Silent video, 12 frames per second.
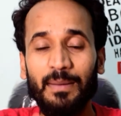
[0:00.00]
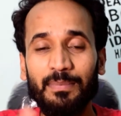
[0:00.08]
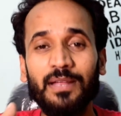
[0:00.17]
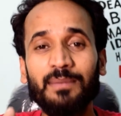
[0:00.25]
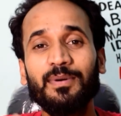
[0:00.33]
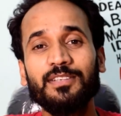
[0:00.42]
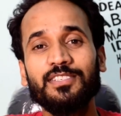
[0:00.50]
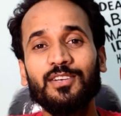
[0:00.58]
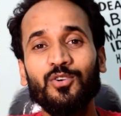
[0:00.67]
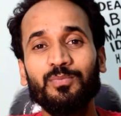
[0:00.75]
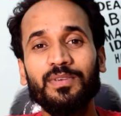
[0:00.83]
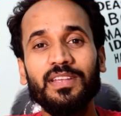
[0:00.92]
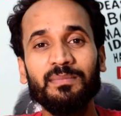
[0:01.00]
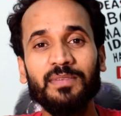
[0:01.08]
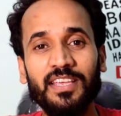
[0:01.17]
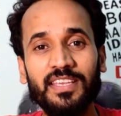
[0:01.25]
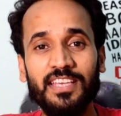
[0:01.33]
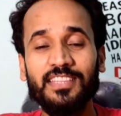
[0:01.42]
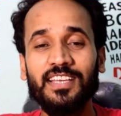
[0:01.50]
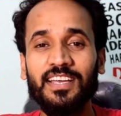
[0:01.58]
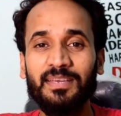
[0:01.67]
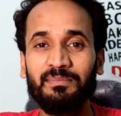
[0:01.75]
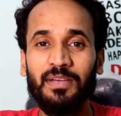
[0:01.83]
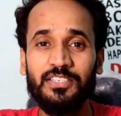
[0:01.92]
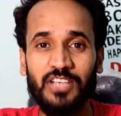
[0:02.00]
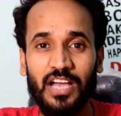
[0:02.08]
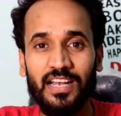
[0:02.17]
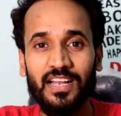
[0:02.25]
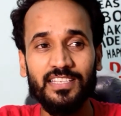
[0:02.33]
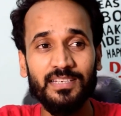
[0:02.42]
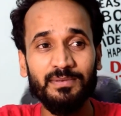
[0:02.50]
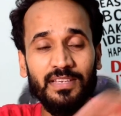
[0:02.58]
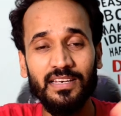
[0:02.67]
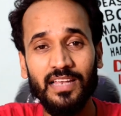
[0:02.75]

अपना पर्सनल ओपिनियन मेरा यही था मैं चाह रहा था जब ये